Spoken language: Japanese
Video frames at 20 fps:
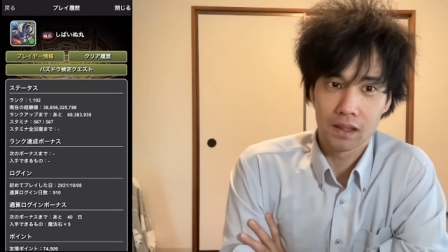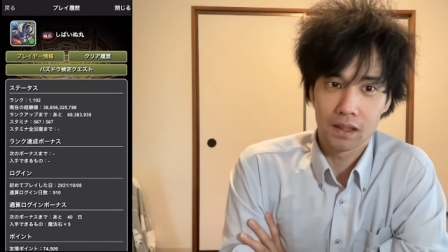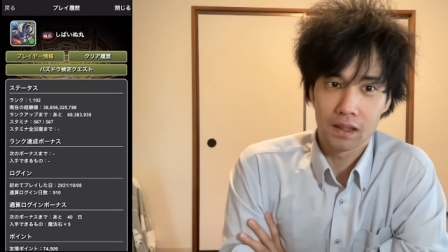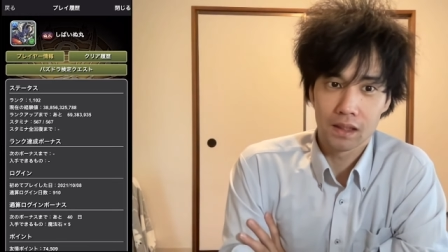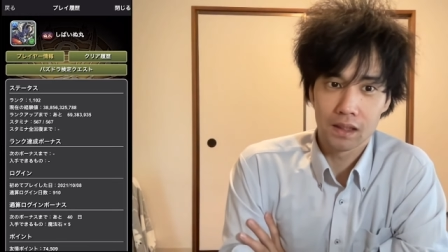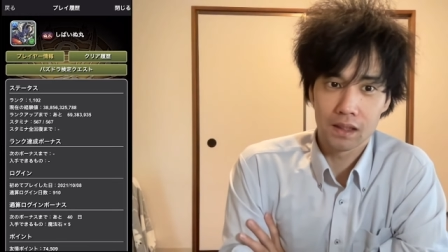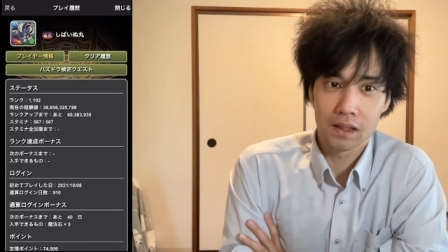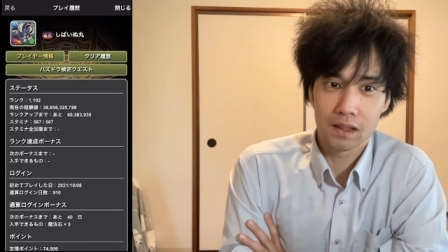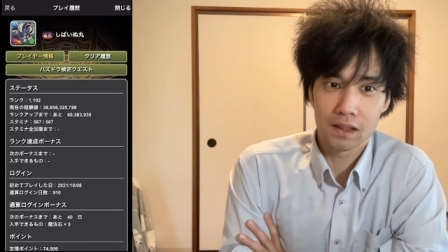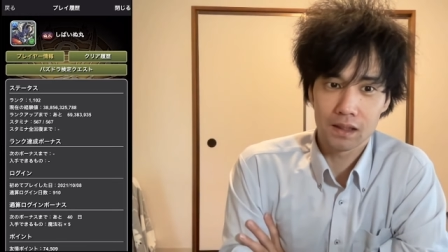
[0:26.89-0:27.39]

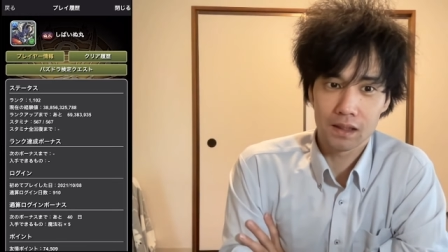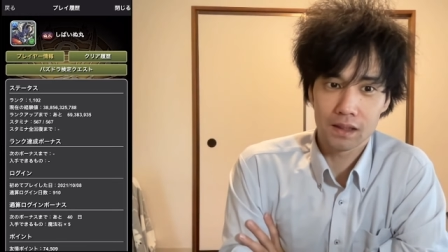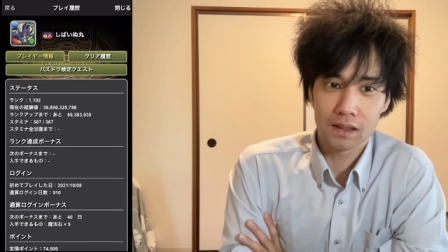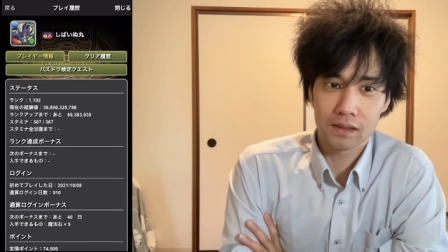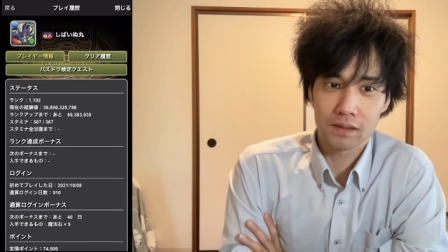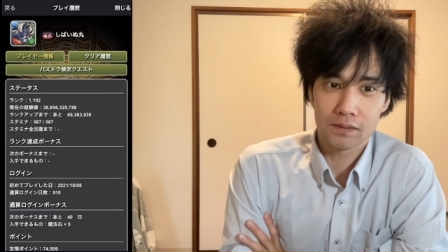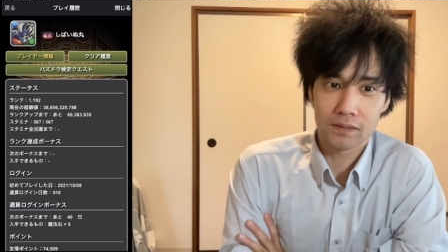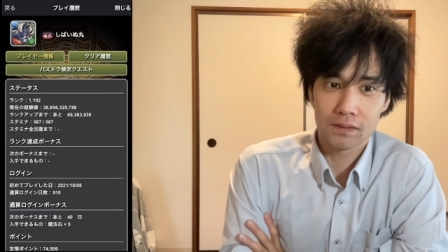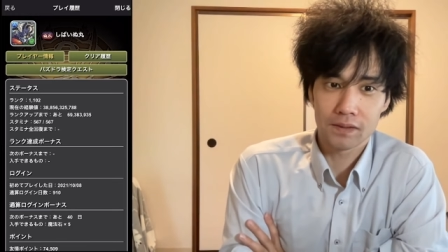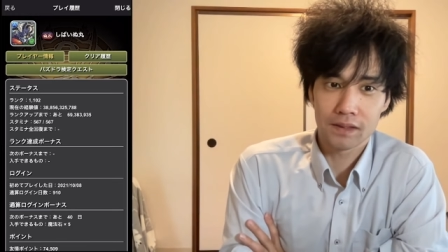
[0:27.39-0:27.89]
えー、
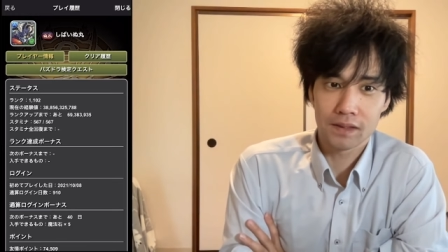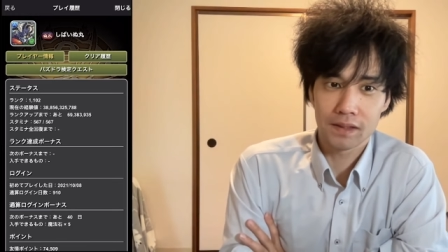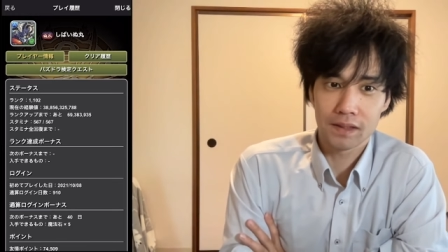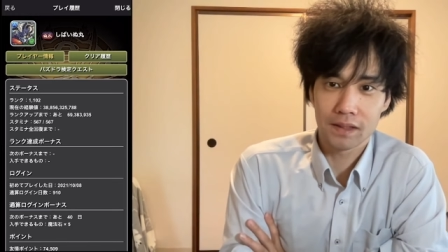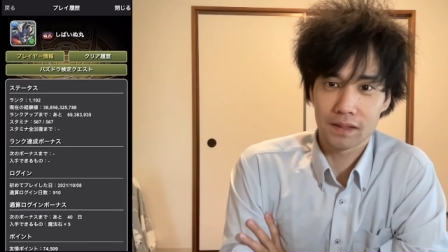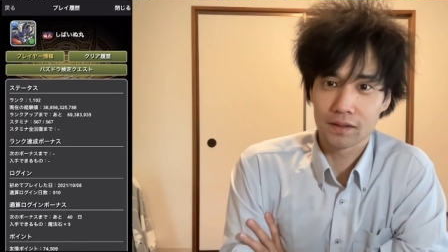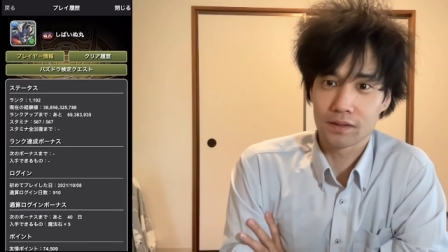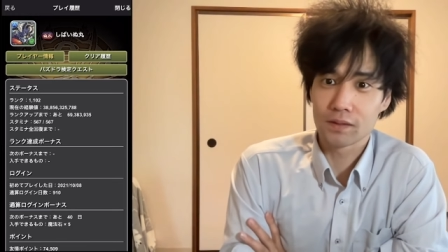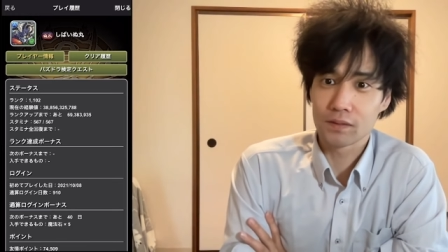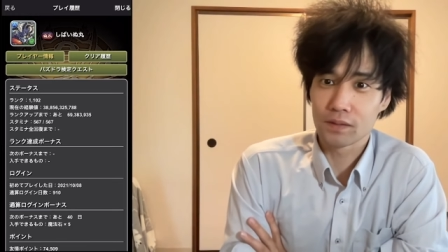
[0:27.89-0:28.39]
それで
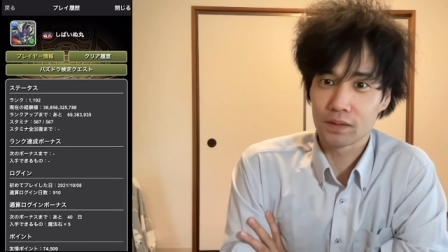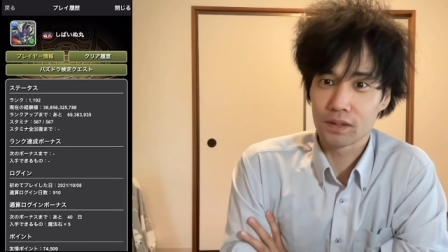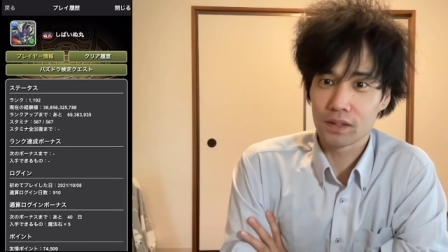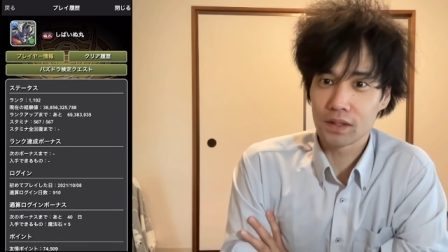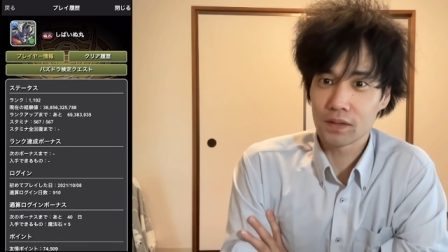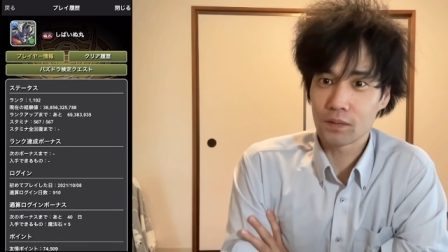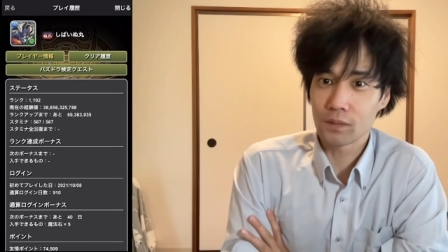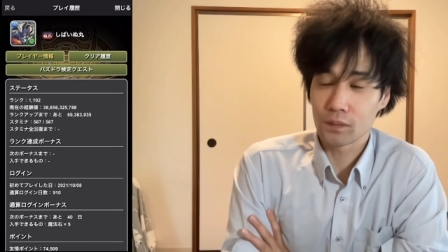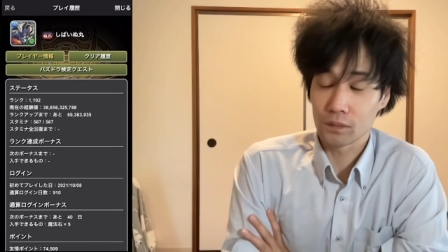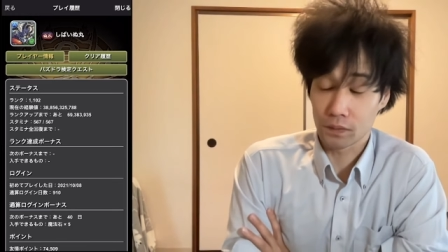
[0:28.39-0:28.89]
ね、
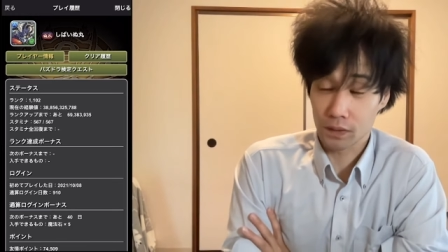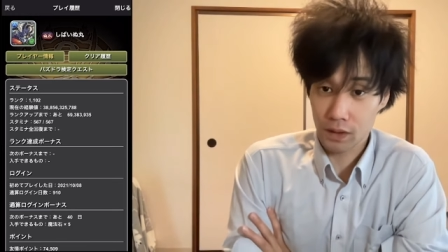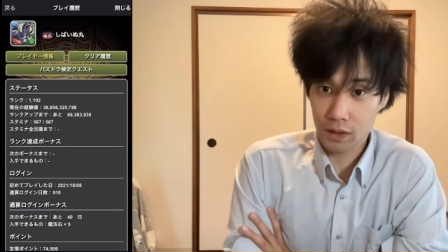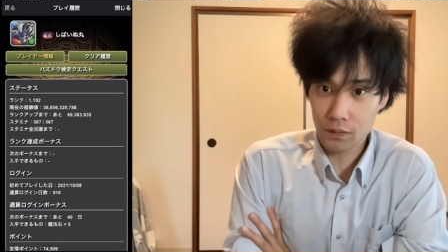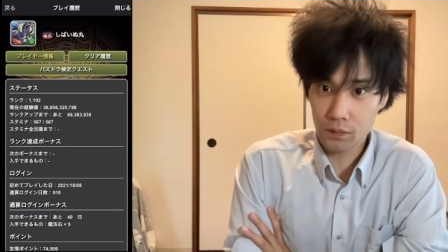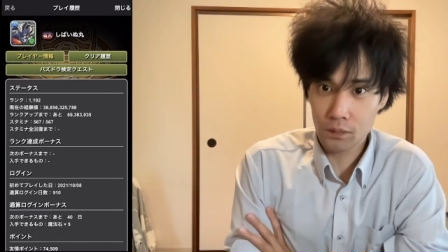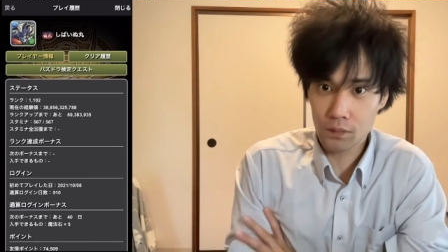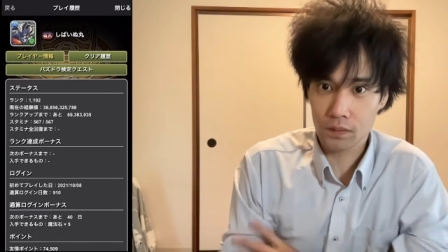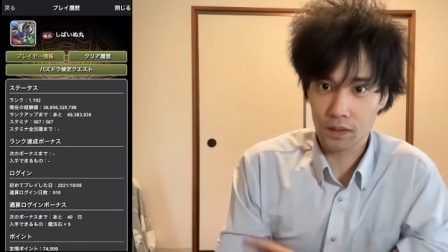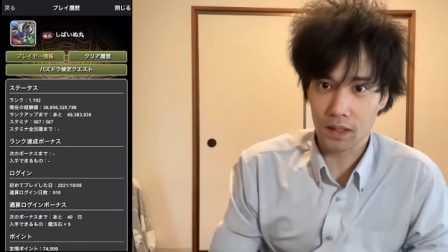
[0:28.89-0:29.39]
ちょっと昨日、
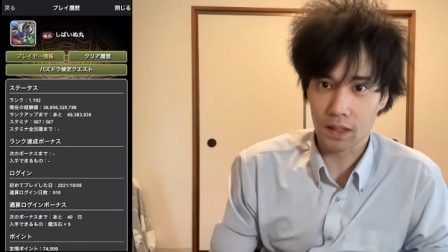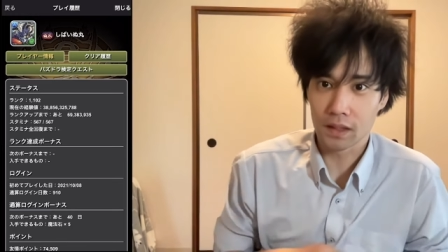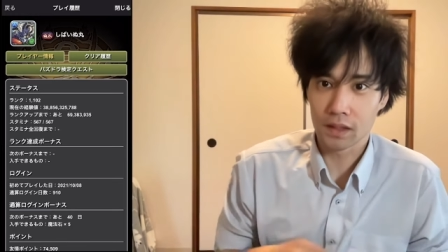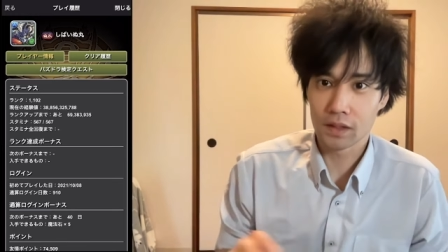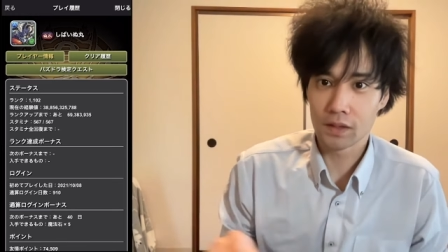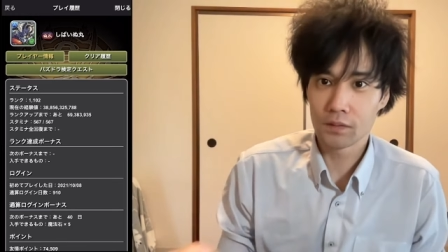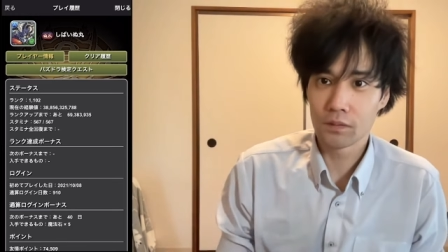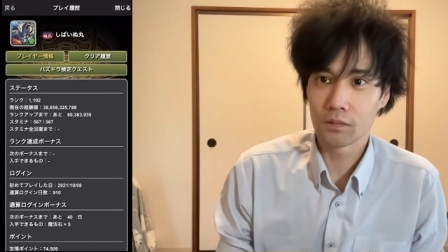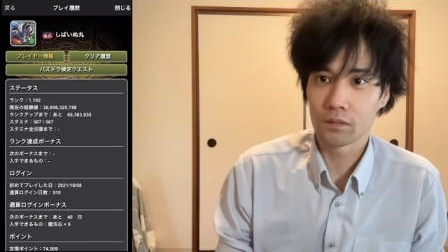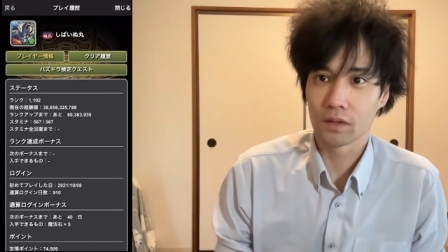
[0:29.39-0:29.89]
昨日か。昨
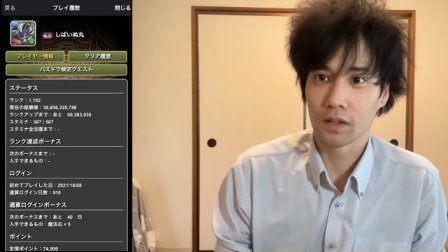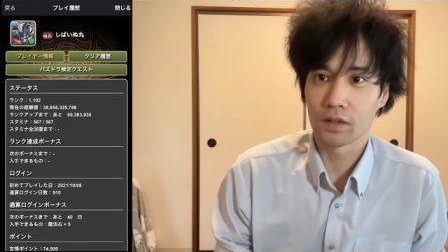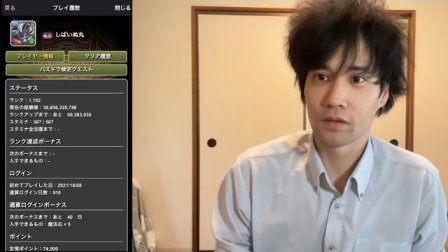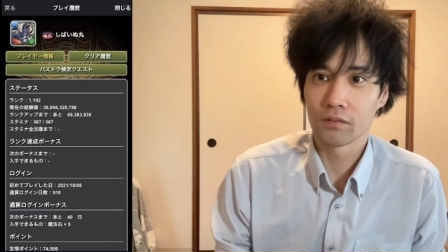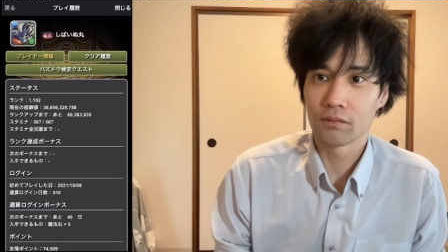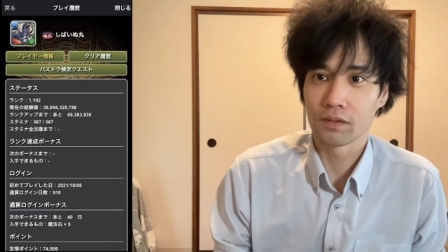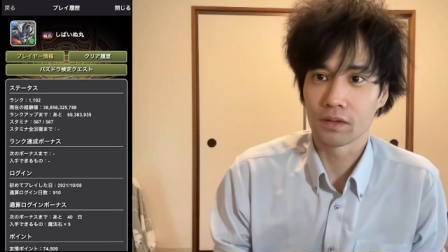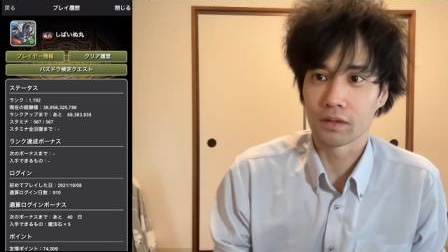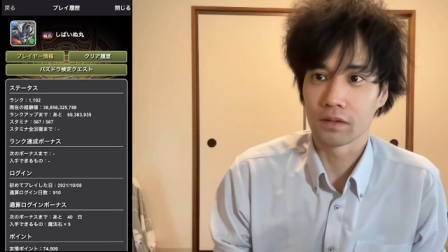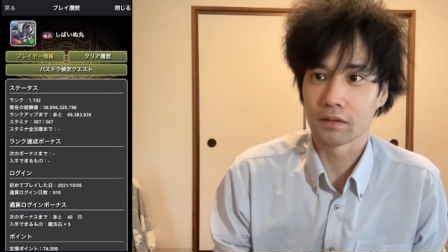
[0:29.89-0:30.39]
日何
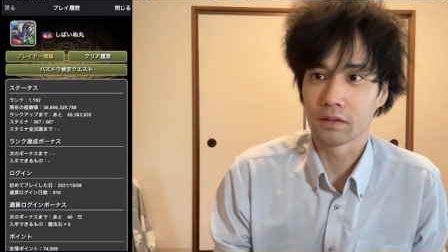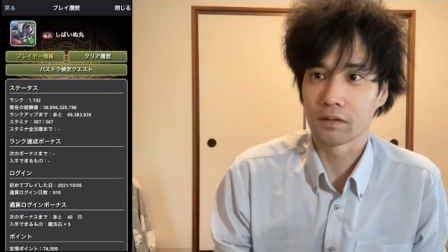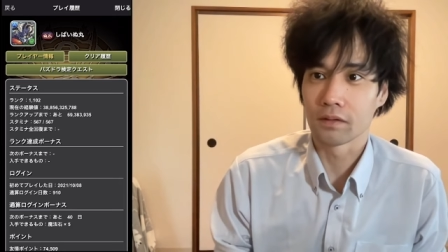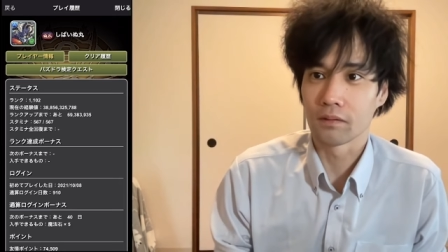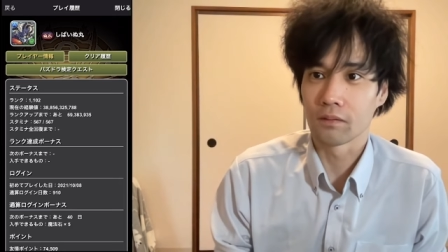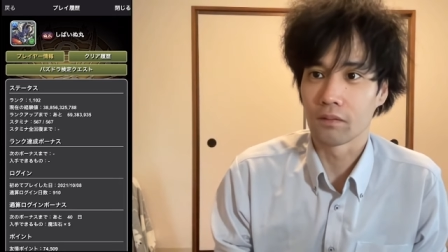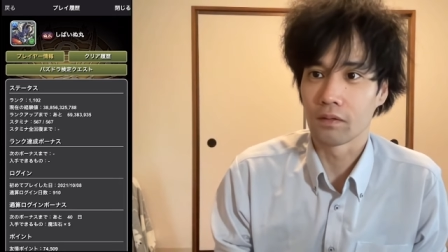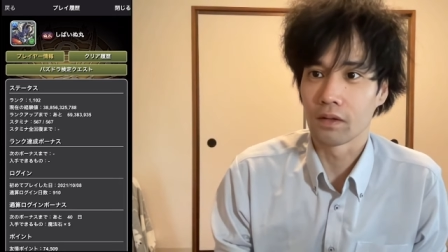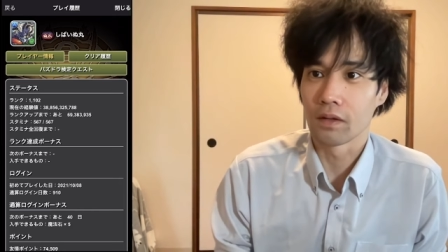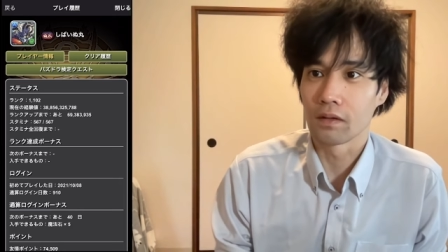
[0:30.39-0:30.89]
曜日やったっけ、
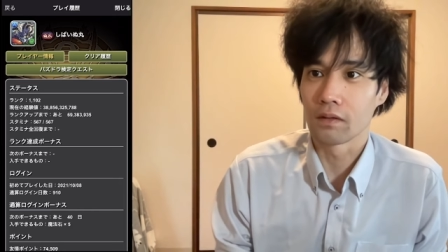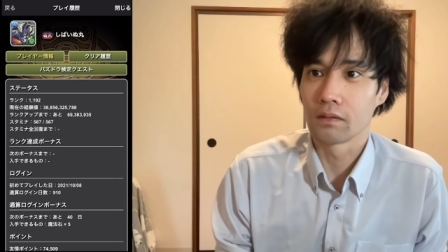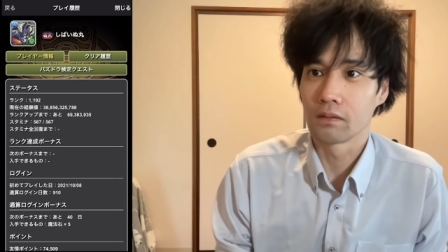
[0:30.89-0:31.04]
これ。